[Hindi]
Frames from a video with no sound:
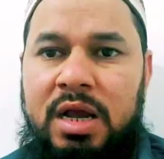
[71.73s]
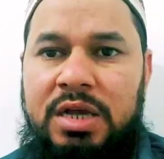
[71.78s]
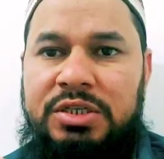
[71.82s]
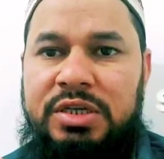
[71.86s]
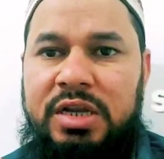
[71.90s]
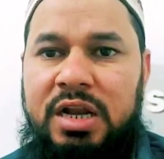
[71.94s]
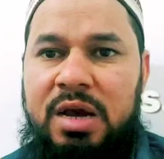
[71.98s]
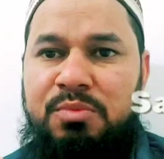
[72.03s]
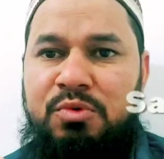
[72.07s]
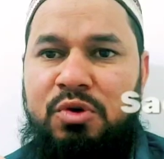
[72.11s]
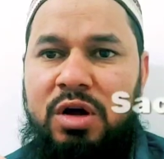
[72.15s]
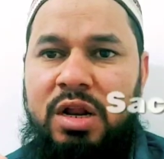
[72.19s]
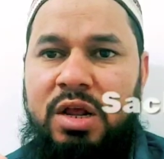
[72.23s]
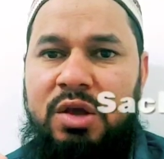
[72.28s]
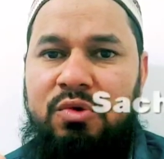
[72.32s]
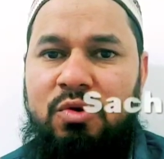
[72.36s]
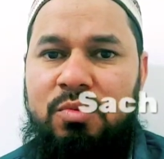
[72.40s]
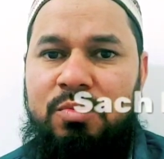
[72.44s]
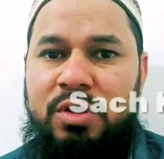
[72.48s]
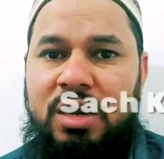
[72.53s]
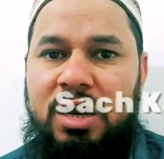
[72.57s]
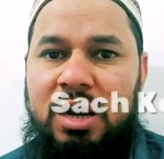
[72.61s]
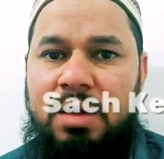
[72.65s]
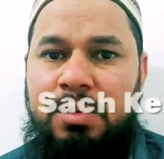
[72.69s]
असलम
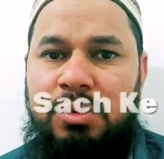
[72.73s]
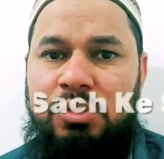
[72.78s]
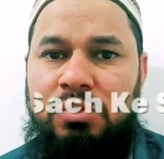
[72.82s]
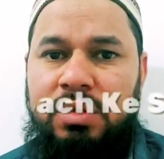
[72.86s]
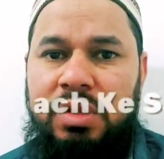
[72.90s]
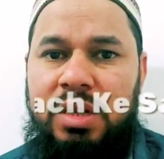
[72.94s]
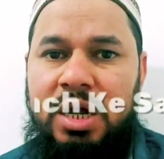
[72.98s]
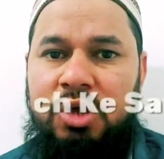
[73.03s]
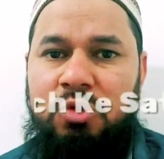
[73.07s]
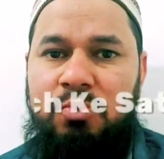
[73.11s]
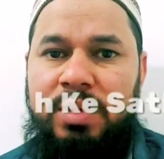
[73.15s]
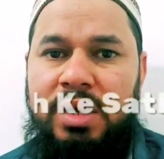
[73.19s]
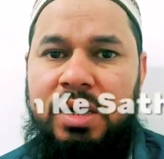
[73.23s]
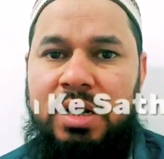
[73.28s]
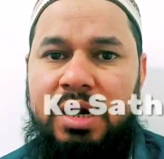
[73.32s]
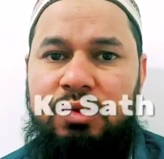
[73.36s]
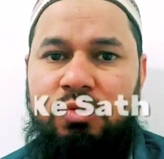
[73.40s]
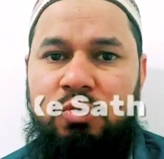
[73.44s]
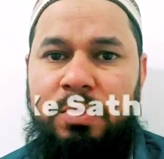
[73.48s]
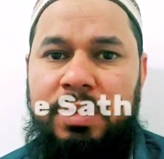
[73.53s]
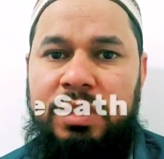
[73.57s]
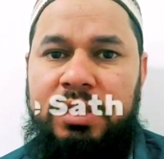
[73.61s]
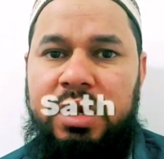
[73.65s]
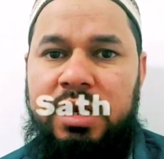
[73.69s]
वरहमल वर्क
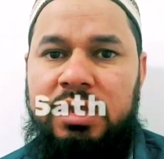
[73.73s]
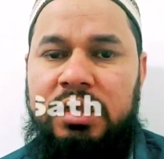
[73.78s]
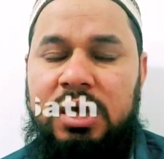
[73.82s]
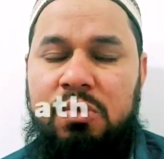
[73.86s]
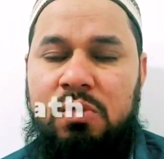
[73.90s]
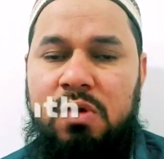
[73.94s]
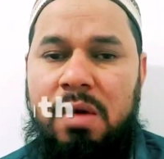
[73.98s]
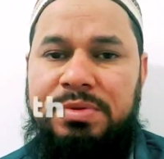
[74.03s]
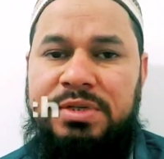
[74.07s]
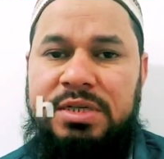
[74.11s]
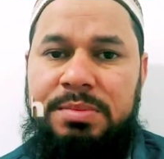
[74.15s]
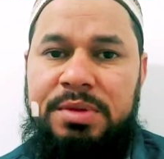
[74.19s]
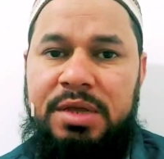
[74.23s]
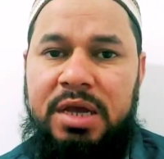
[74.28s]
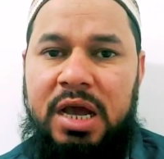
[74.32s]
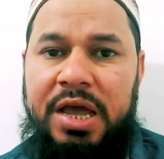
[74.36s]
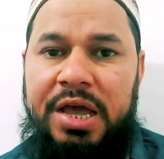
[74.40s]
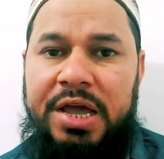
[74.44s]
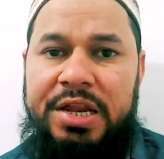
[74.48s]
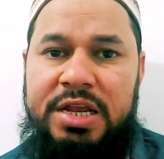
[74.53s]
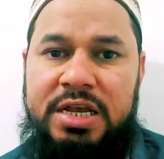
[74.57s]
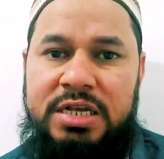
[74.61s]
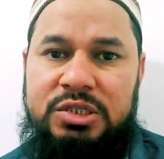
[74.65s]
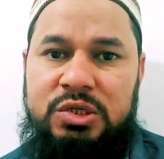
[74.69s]
उम्मीद करता हूँ आप सभी
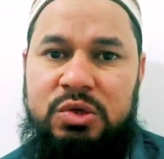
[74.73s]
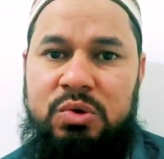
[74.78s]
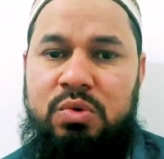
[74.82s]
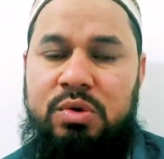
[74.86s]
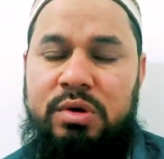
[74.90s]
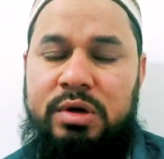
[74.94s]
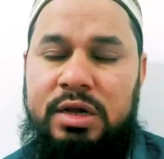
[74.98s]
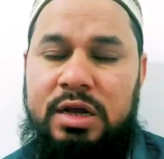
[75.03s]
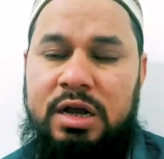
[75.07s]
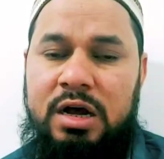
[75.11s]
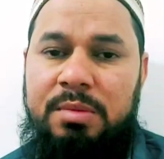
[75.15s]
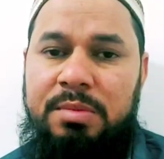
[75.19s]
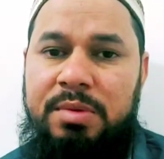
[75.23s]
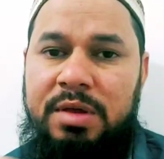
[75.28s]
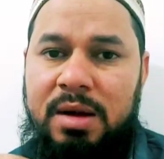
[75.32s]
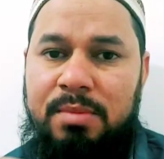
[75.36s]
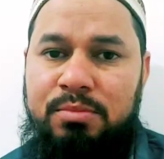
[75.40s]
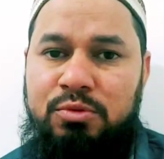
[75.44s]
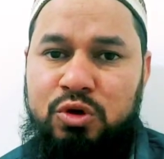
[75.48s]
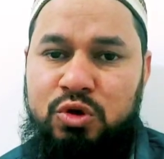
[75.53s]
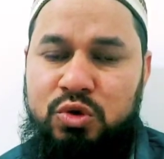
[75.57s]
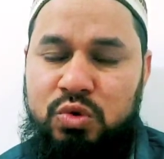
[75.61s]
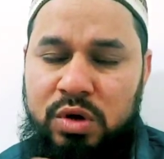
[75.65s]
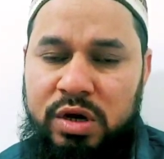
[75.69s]
खैरियत से होंगे अभी
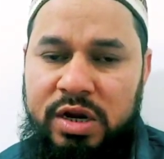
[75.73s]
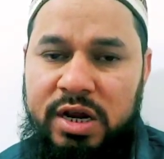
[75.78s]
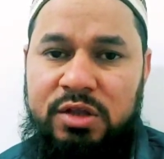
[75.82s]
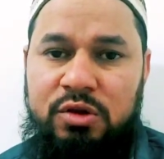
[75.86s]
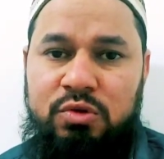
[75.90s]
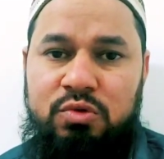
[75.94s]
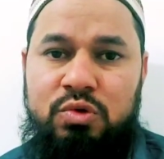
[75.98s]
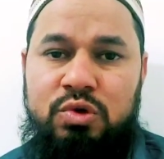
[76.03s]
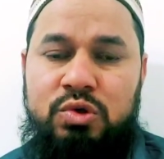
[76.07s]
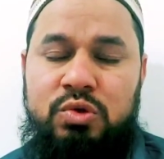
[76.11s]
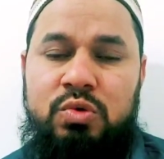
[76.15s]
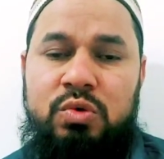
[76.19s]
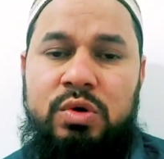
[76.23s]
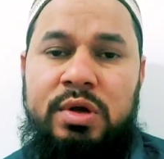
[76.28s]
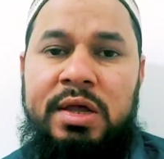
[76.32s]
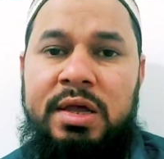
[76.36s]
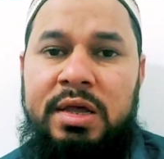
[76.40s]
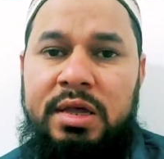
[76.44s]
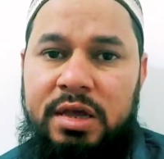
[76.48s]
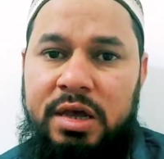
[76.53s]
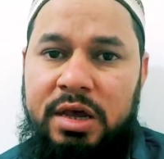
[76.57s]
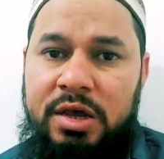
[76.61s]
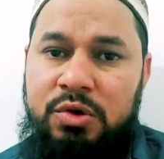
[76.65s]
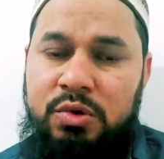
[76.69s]
आप जो सुन रहे थे दोस्तों
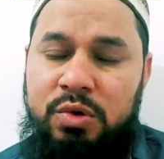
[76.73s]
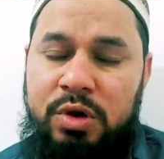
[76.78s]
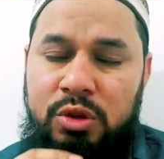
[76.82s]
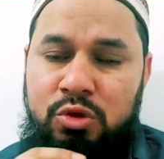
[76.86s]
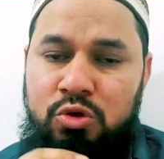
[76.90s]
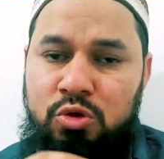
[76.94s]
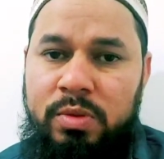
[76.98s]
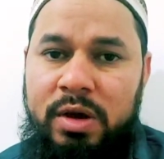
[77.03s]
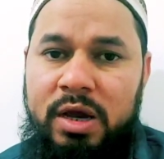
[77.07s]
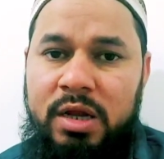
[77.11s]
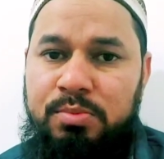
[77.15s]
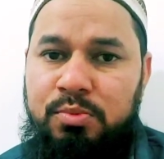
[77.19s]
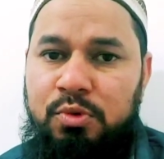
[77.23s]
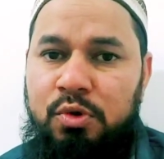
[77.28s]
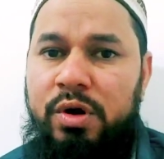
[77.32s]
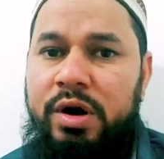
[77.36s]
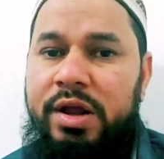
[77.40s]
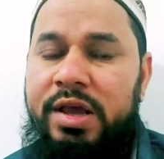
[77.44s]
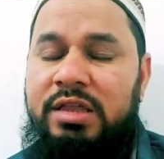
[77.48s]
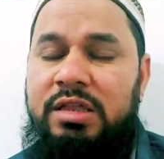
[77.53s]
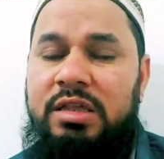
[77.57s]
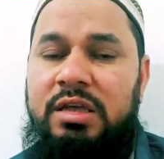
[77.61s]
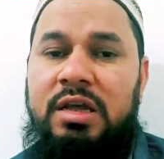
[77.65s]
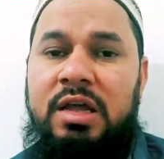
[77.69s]
ये जो हिंदू बहन बोल
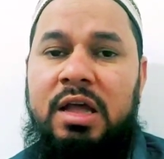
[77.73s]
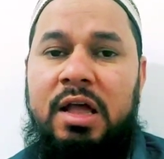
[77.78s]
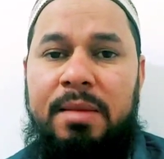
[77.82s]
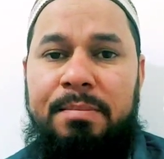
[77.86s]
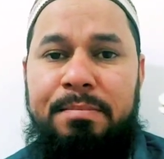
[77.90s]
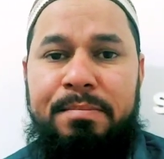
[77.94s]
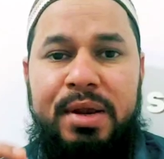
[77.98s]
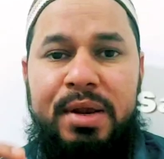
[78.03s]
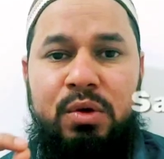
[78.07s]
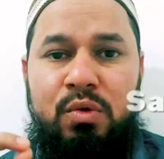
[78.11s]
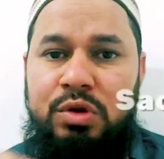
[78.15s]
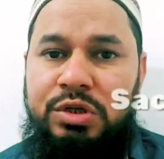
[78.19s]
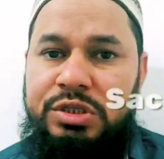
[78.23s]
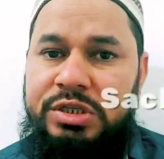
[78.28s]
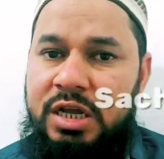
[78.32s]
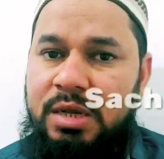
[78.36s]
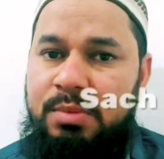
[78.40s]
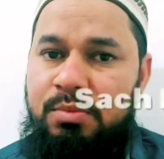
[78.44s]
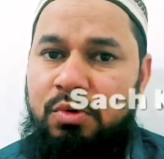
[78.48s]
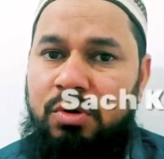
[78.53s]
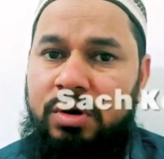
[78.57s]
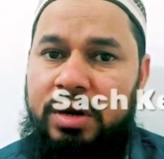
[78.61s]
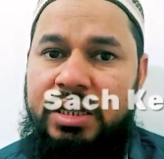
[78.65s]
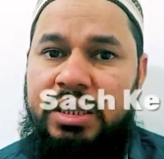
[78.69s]
रही थी बिल्कुल
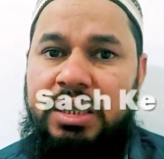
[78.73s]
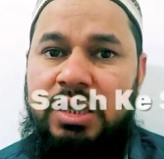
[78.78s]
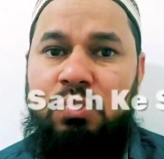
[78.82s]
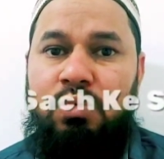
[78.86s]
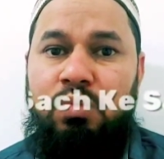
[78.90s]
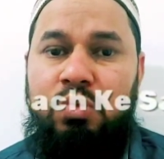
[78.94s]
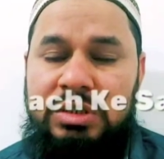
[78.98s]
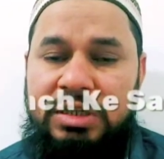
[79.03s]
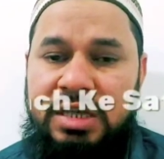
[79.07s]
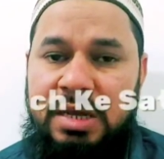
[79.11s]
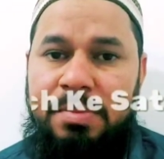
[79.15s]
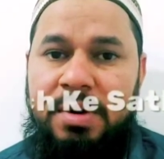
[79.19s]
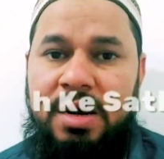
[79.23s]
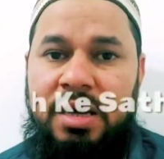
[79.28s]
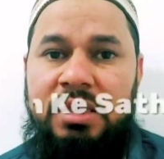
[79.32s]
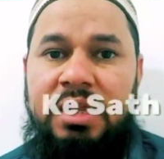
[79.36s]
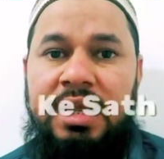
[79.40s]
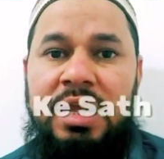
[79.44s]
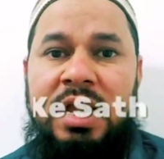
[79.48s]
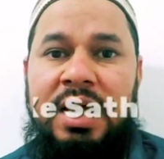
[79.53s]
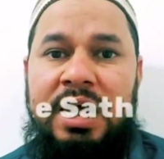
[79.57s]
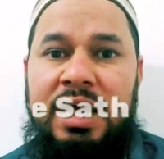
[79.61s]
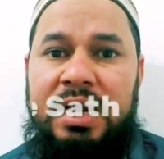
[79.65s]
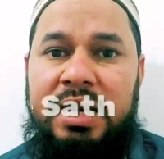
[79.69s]
सही बोल रही थी उसके
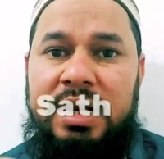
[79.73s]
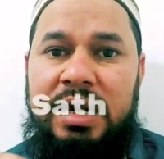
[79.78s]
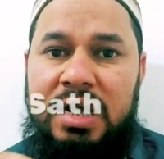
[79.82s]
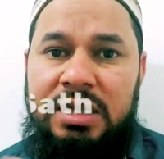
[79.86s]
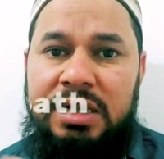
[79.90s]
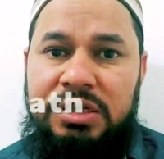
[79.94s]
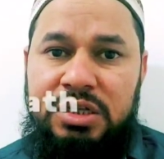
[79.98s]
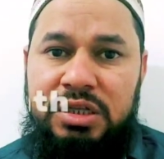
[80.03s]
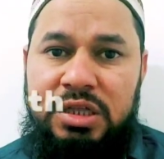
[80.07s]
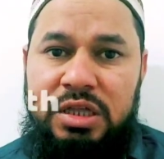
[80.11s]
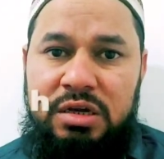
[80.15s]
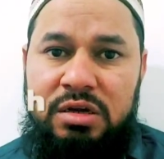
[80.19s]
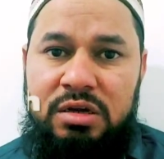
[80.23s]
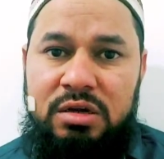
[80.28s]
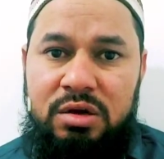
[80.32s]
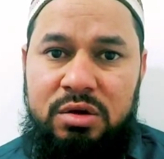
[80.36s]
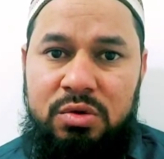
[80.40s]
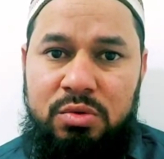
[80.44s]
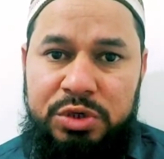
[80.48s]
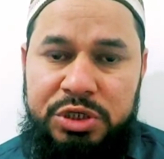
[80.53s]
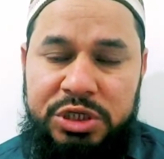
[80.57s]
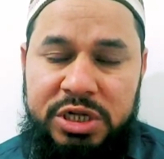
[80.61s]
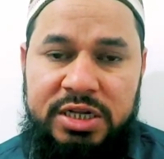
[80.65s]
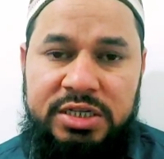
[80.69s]
बाद राजनीतिक
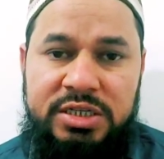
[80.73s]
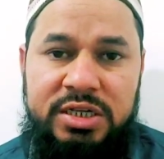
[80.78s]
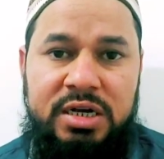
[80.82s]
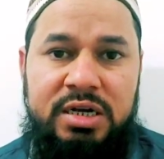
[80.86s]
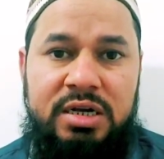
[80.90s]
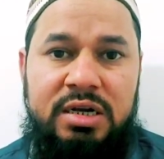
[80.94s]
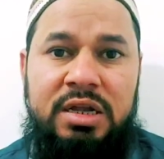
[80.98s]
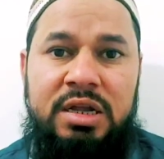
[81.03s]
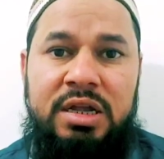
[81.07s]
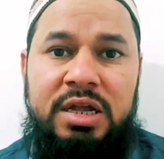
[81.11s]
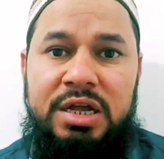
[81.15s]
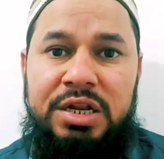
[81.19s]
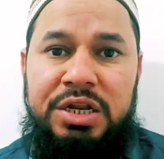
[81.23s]
विश्लेषक